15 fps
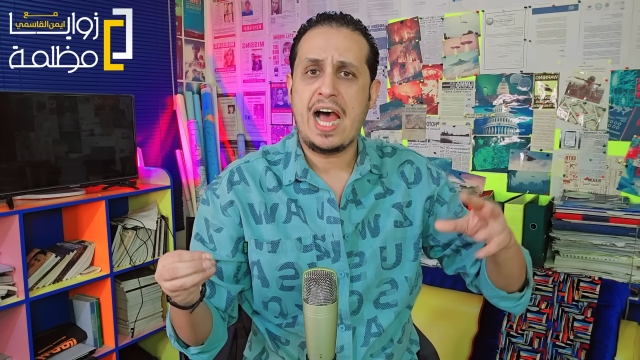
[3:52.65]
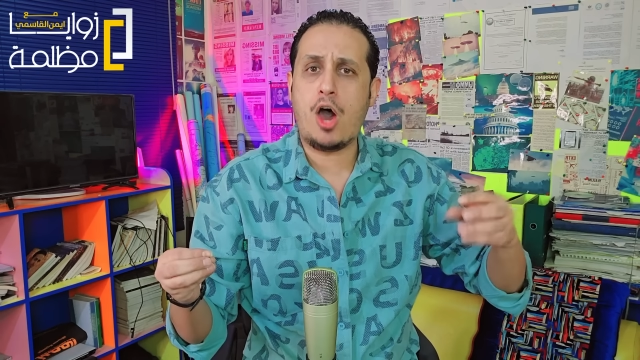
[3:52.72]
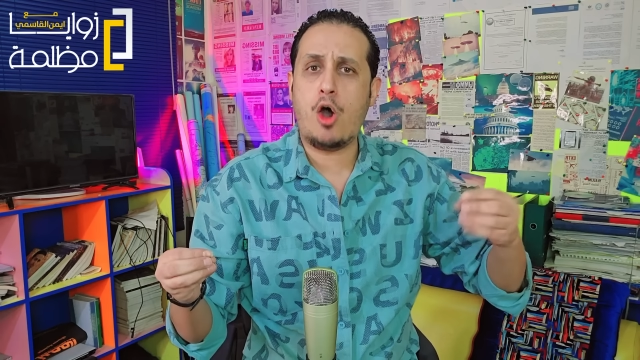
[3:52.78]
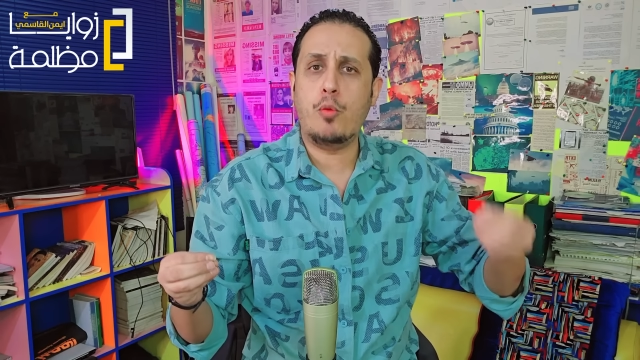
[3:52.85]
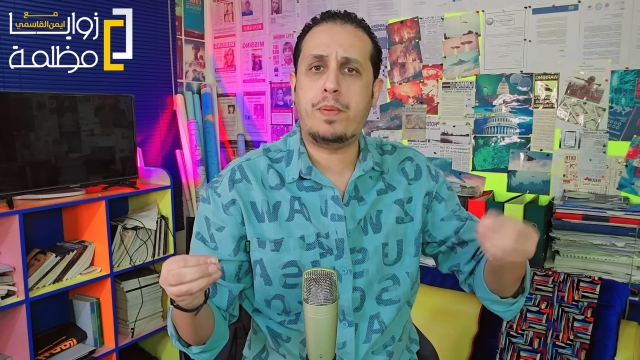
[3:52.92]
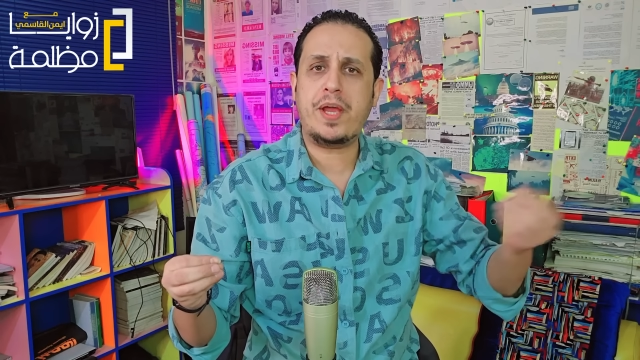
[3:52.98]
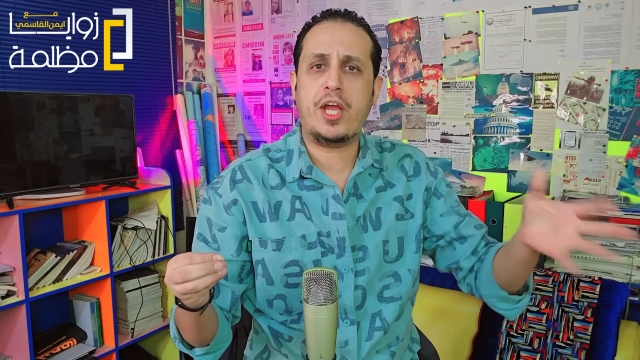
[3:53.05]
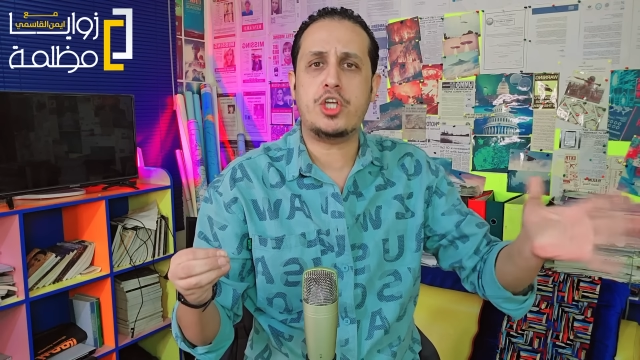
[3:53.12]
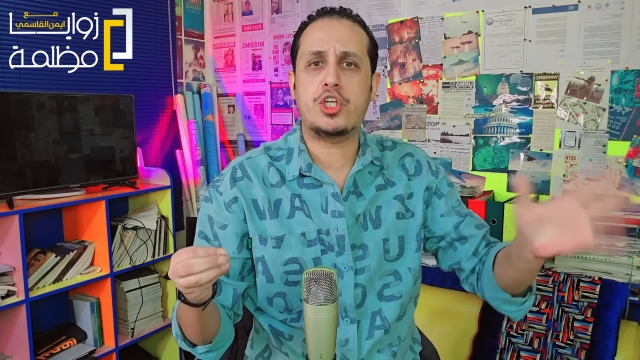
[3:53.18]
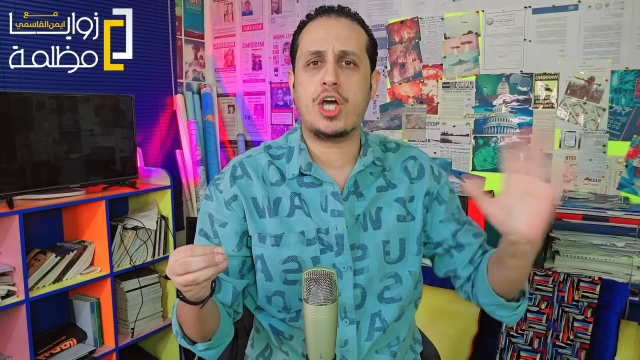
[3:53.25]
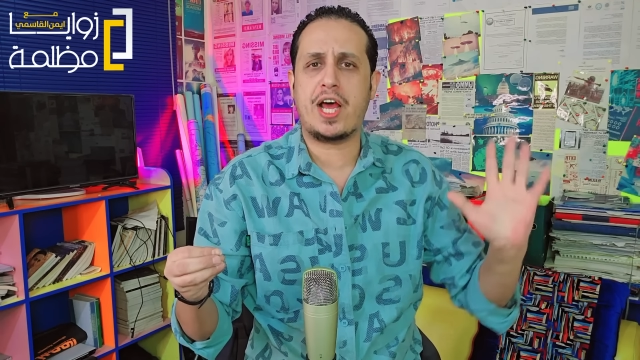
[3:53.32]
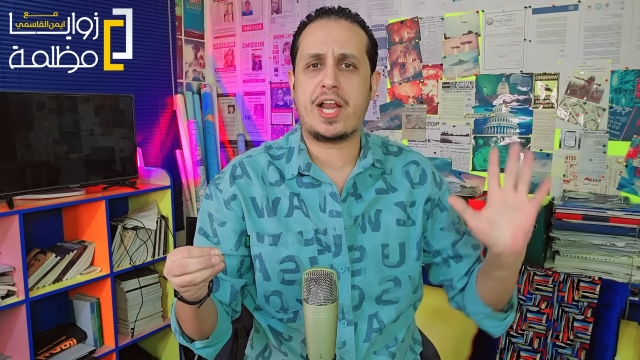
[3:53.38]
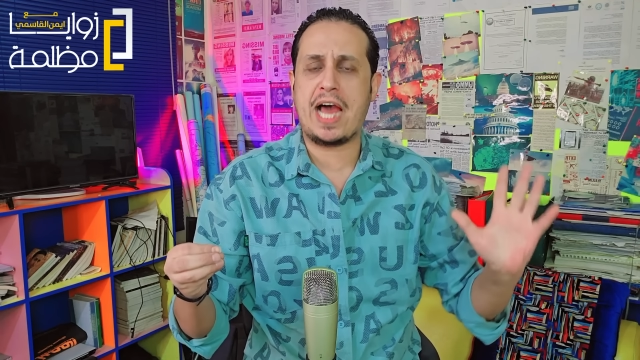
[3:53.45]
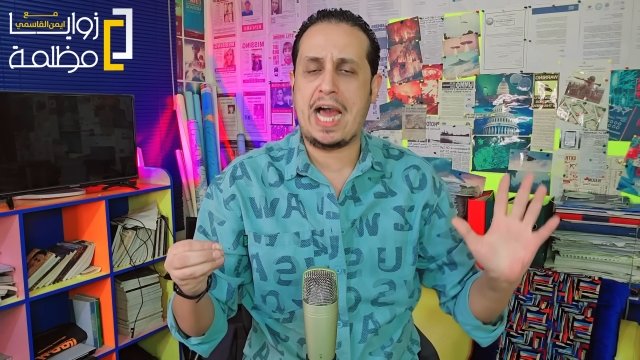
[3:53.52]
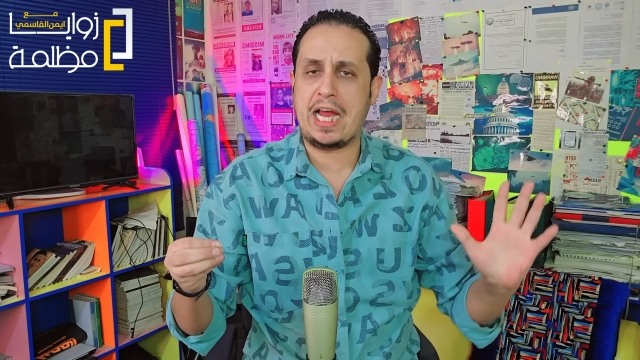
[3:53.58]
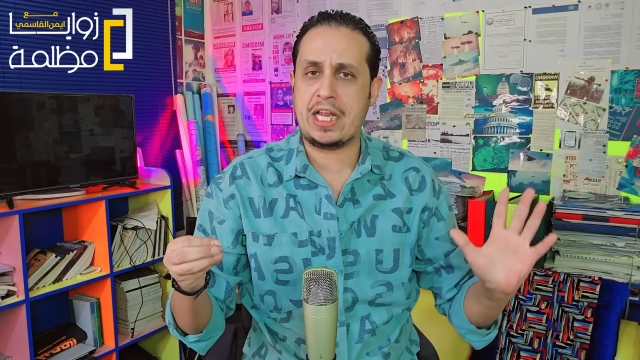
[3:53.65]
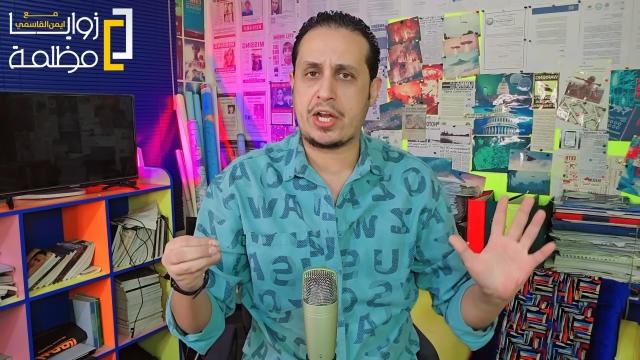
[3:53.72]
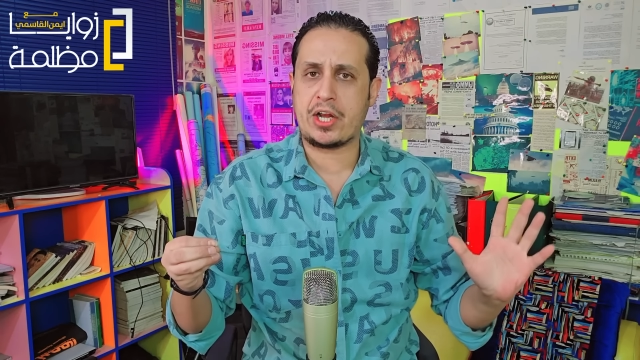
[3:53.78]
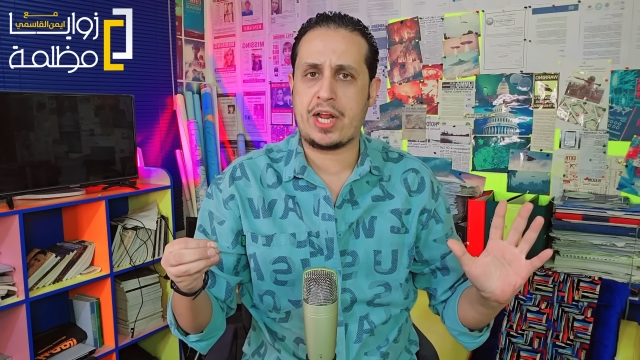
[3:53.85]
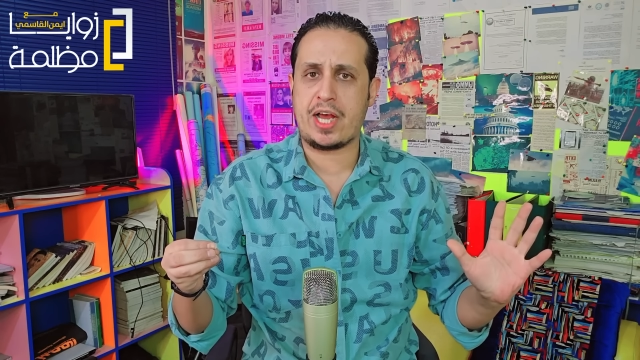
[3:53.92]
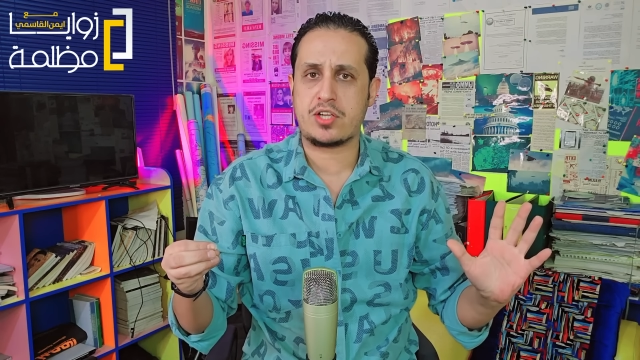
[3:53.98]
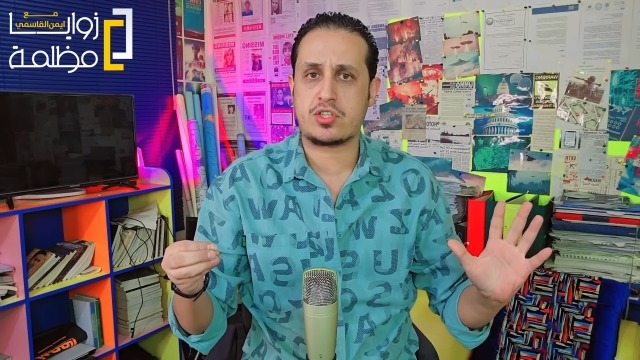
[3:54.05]
أو بحجارة على
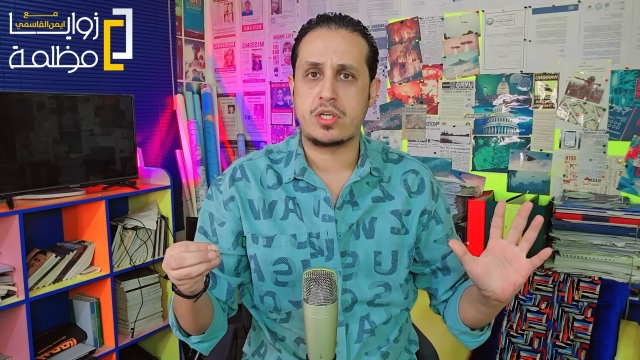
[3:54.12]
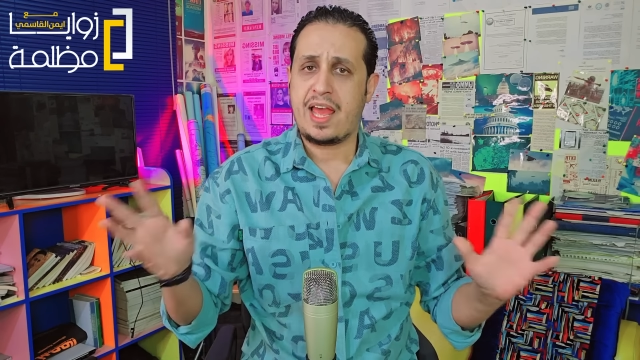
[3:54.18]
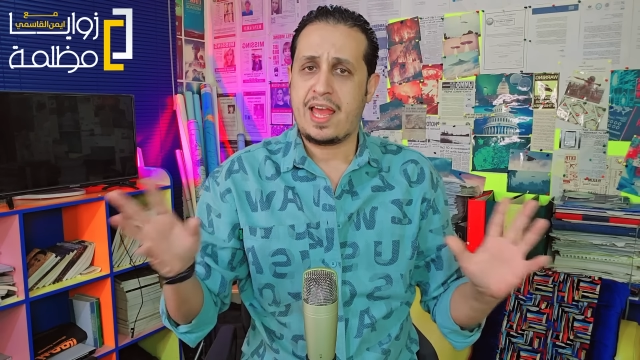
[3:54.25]
الرأس